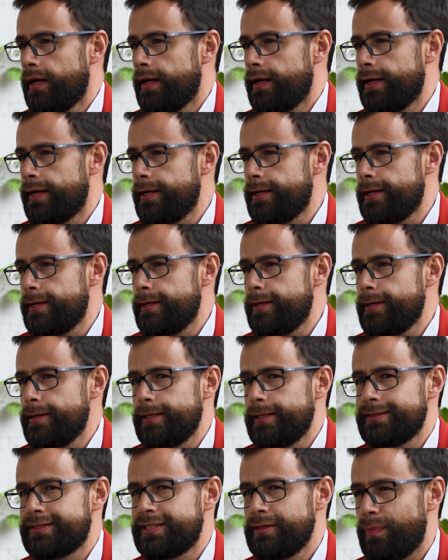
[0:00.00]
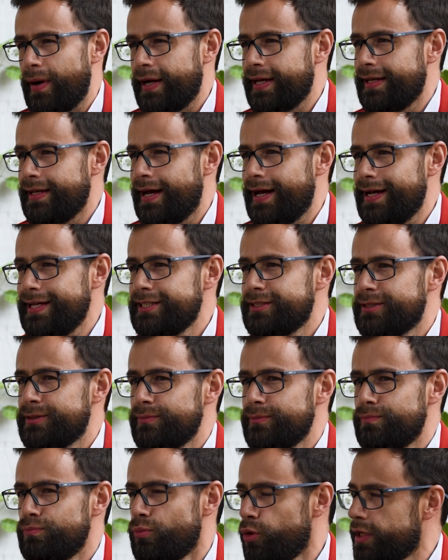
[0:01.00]
Eh, Zipaquirá es
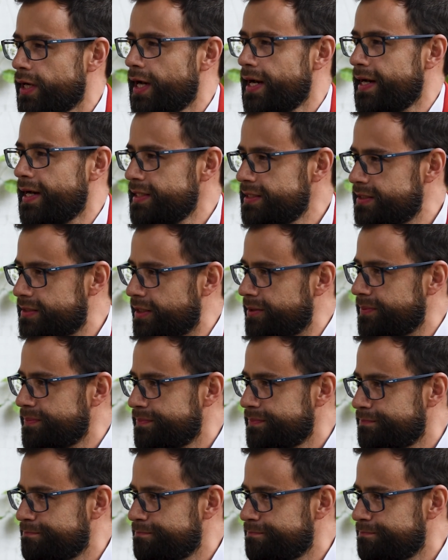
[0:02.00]
muy galanista,